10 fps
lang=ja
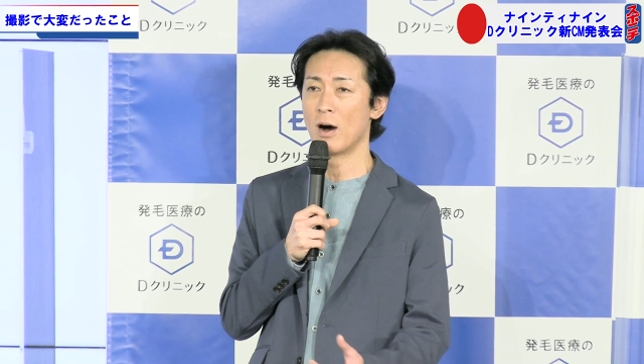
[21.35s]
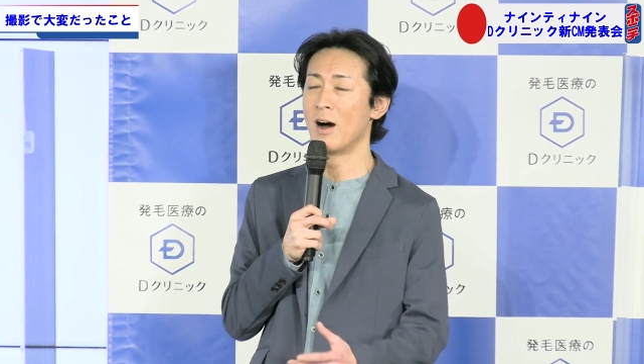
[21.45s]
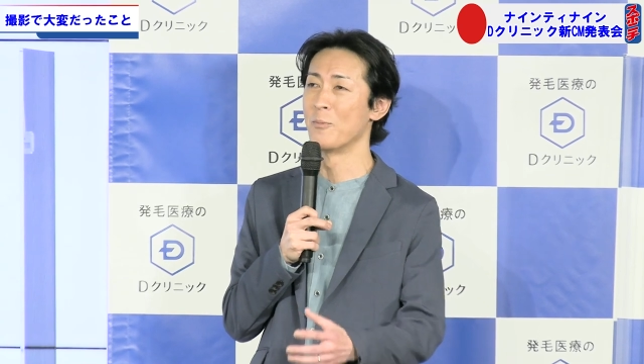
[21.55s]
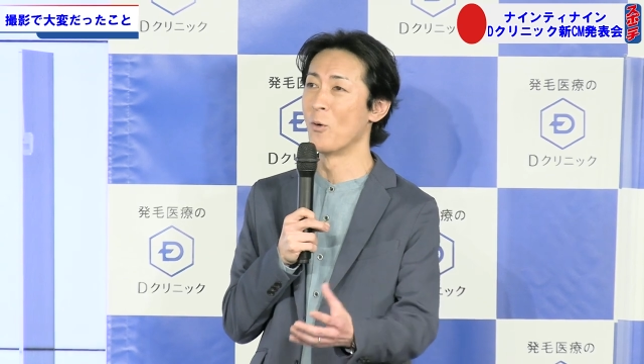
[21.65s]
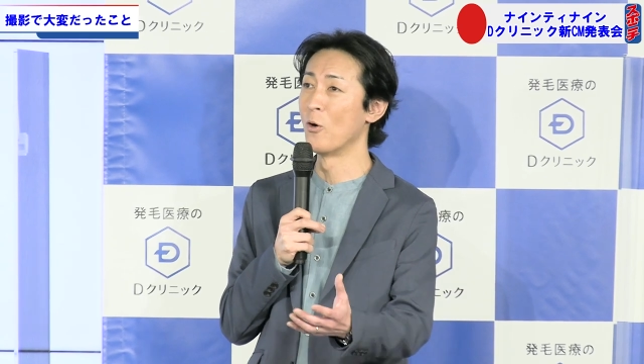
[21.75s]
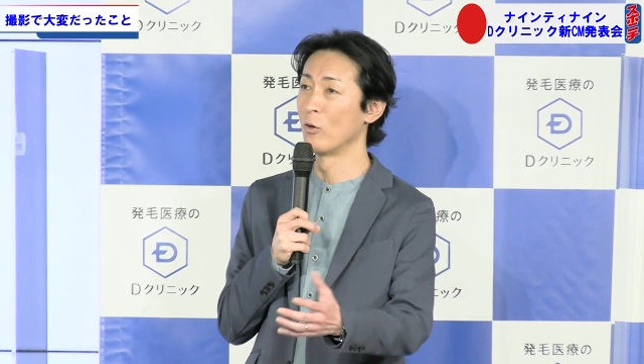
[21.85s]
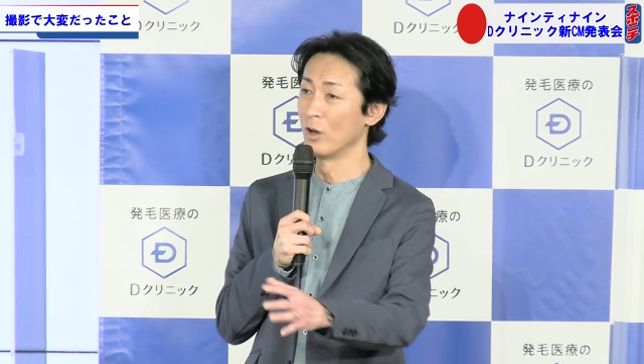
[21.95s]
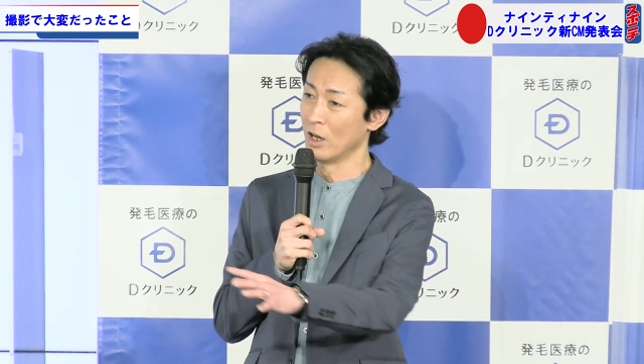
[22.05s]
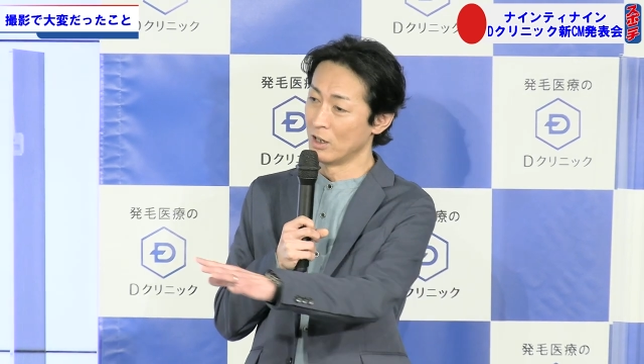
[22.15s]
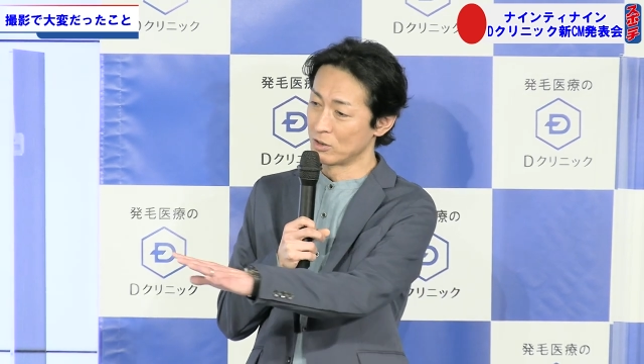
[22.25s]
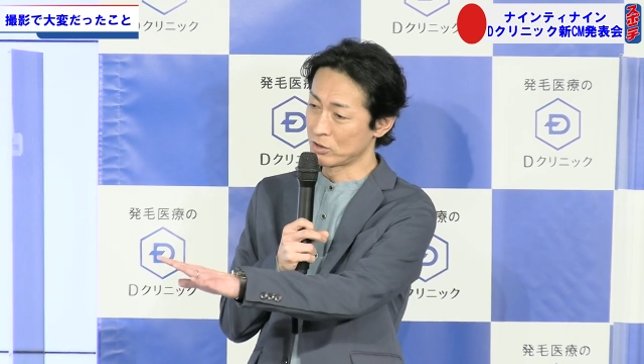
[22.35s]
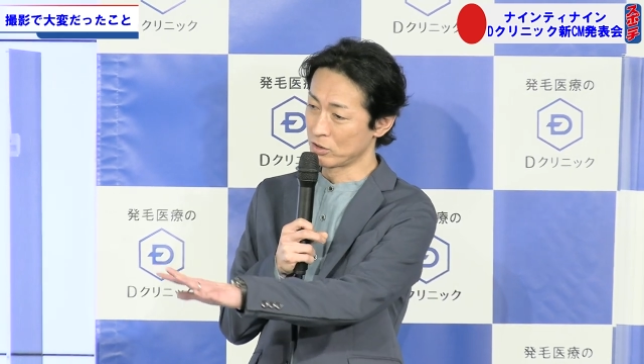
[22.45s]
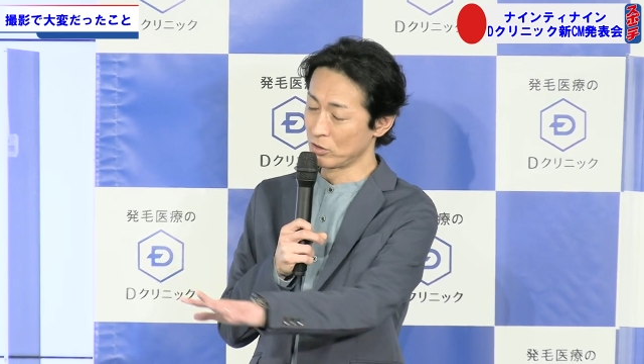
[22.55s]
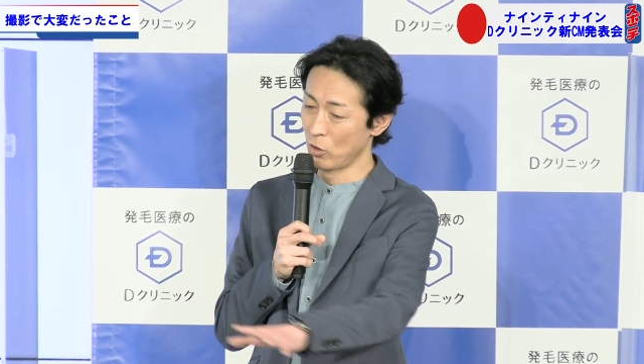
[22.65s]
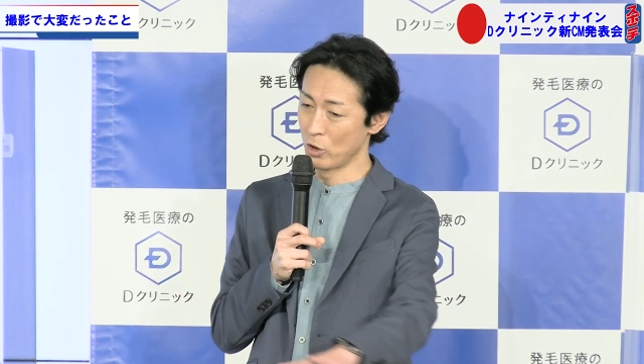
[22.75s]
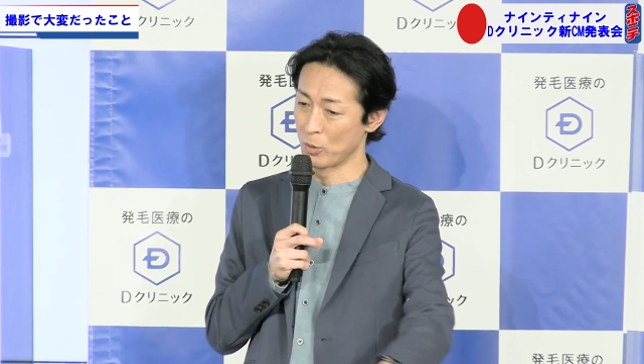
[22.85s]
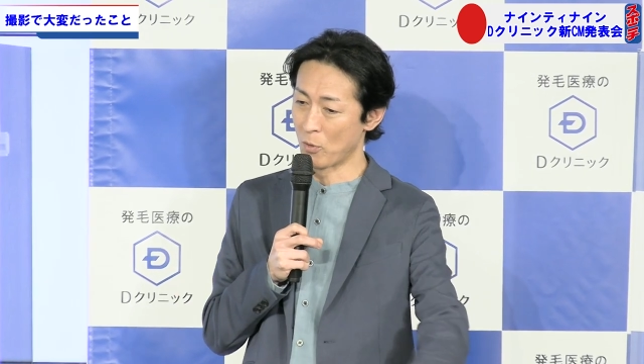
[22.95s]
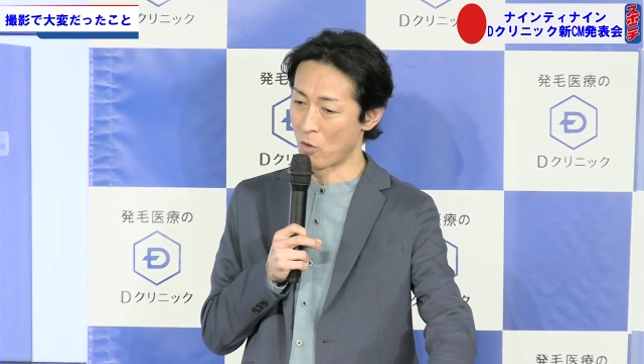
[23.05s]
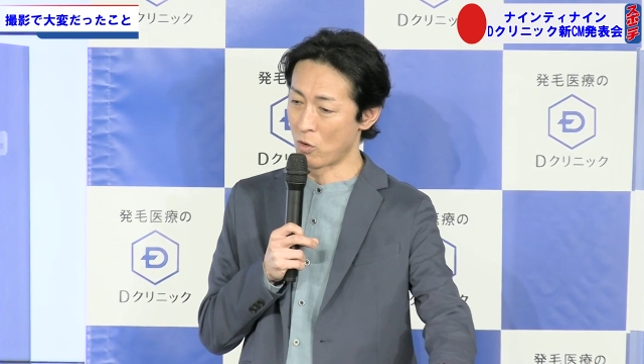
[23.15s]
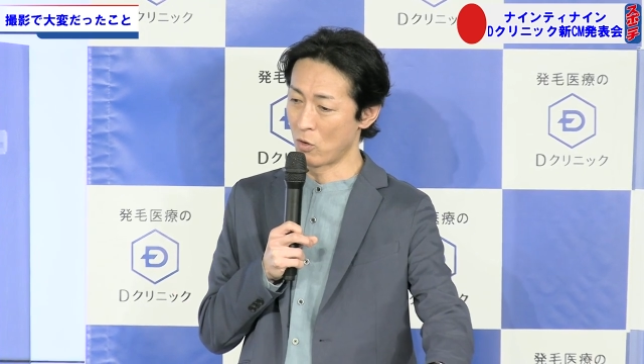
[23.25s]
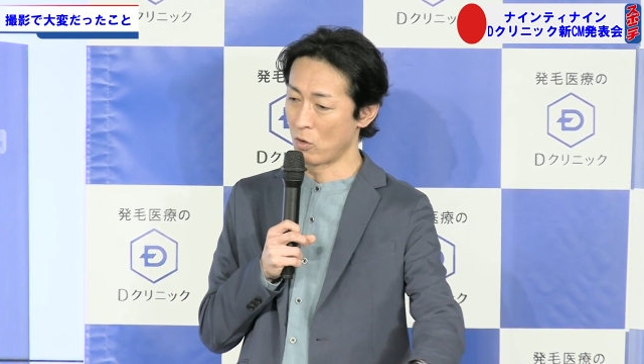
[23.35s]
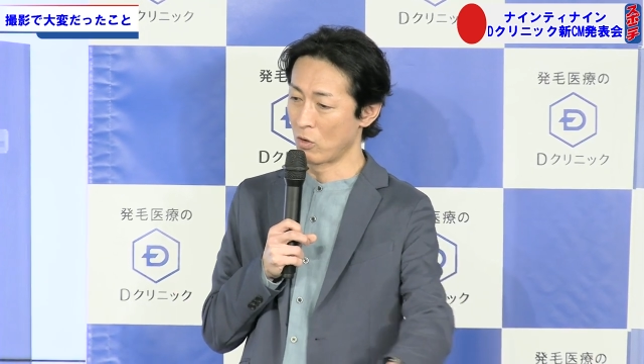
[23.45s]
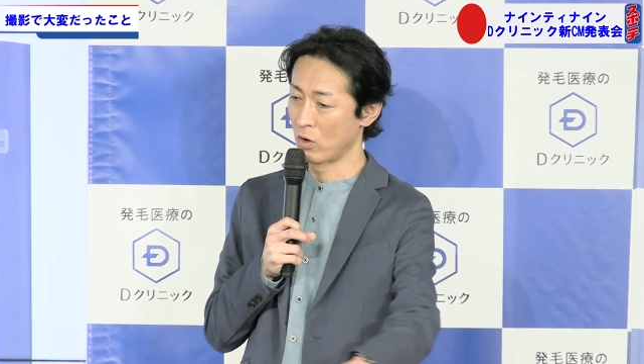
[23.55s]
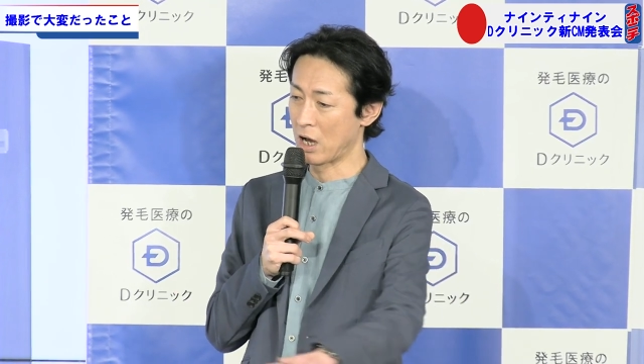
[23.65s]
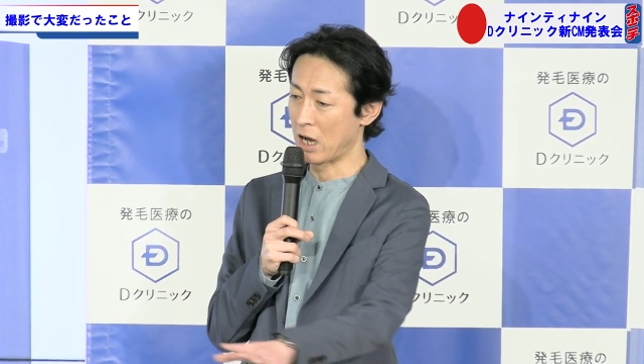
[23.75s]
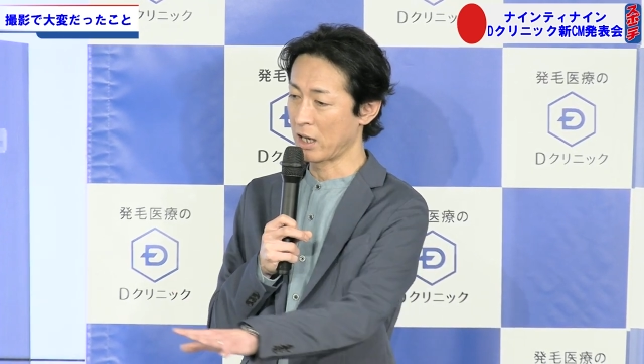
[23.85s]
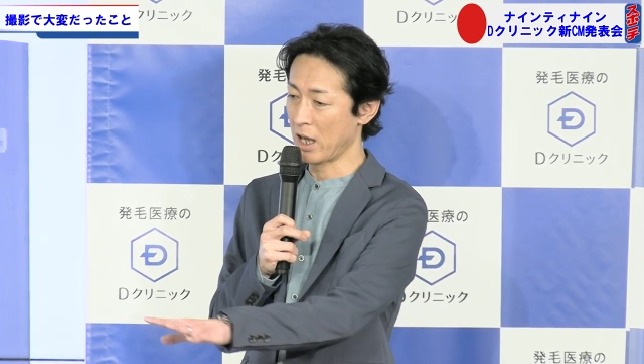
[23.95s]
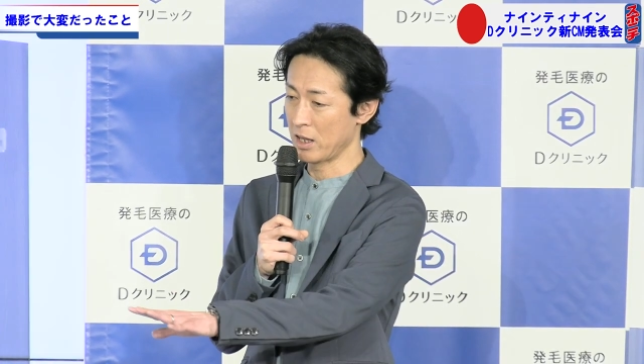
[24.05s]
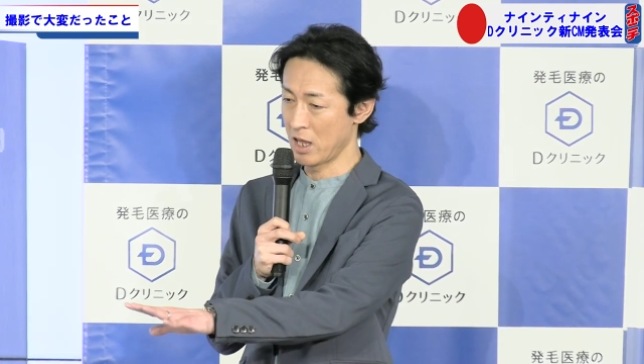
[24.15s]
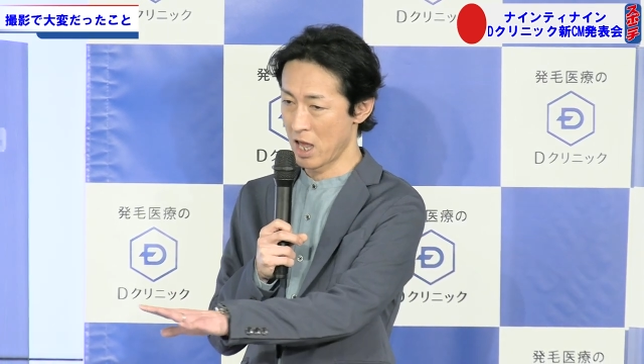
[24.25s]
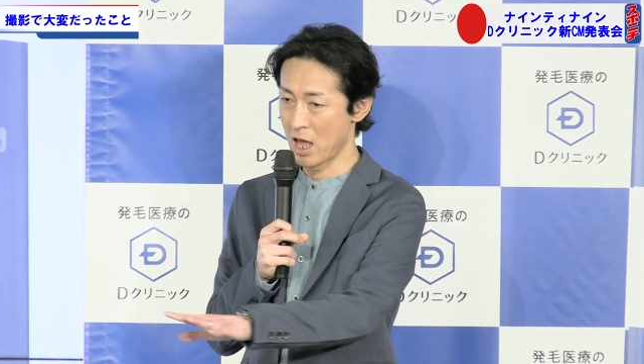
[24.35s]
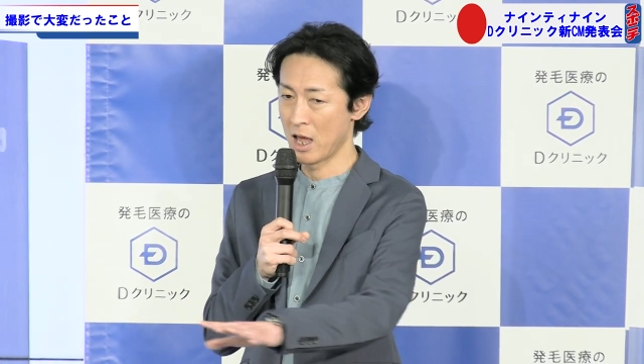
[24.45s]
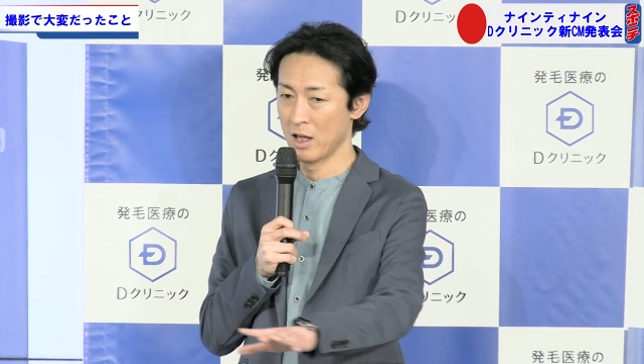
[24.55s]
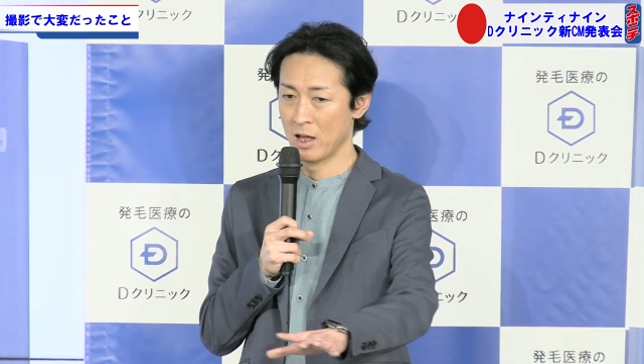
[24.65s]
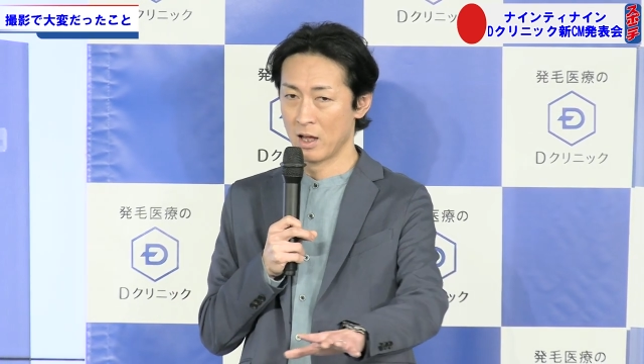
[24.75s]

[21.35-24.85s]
はもうすごいもう崖で、